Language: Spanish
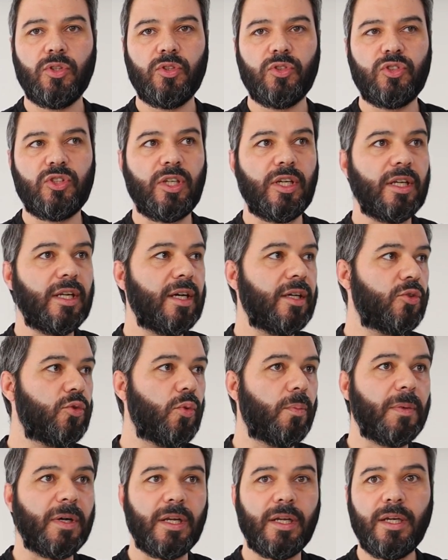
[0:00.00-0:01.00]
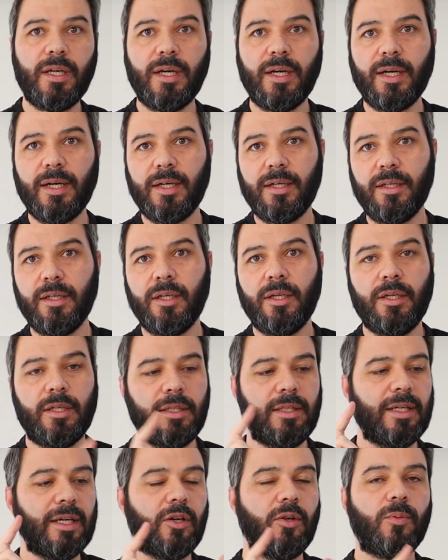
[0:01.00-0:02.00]
Si era tu pareja,
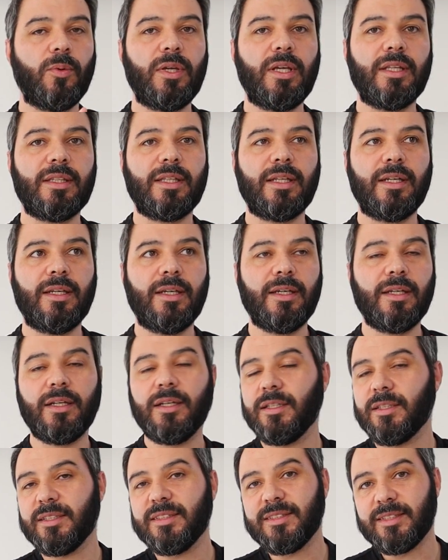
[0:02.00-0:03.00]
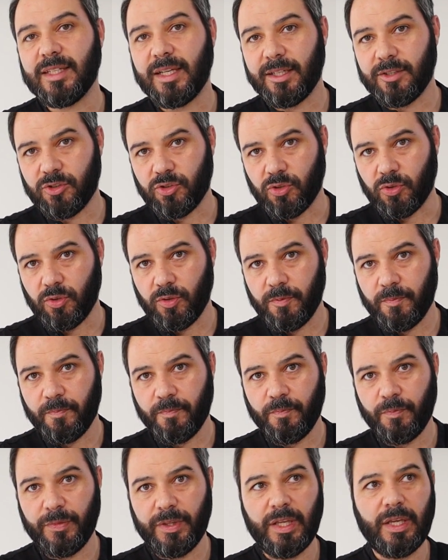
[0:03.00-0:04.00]
ya no voy a tener sexo,
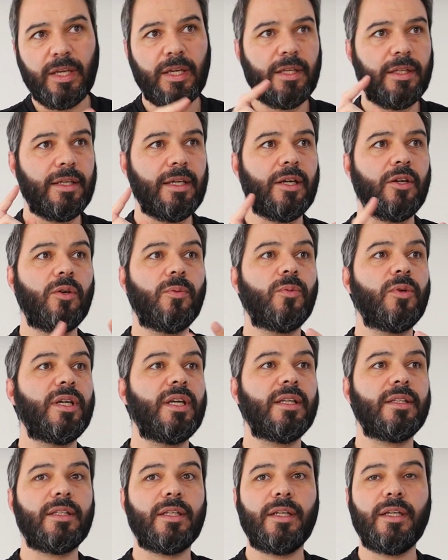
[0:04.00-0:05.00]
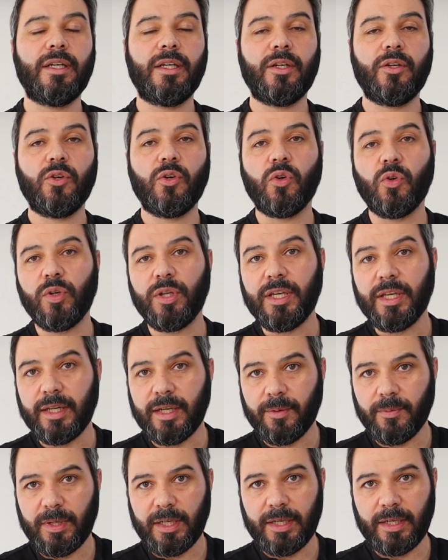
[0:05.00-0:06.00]
ya no voy a tener con quien
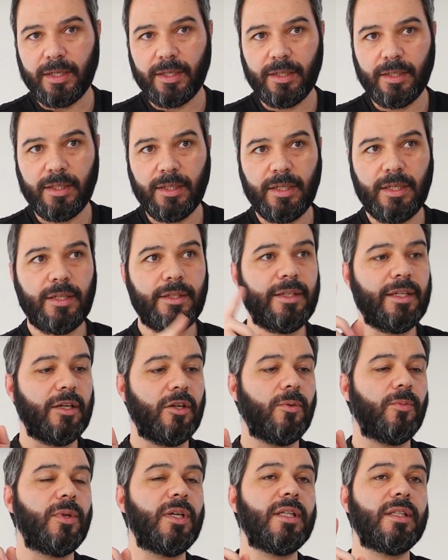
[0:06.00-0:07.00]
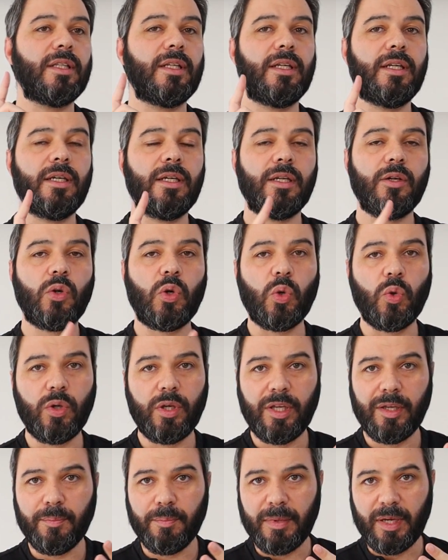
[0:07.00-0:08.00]
hablar, ya no voy a tener con
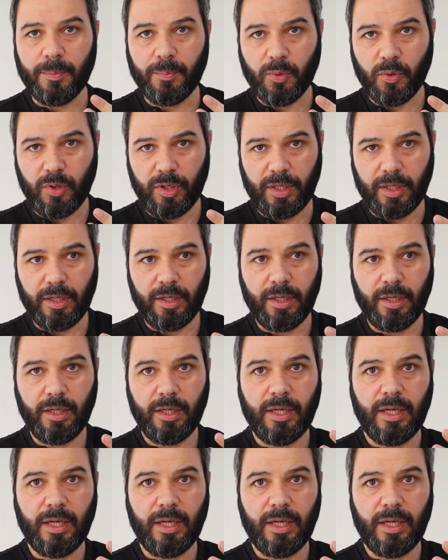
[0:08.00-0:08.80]
quien me apoye.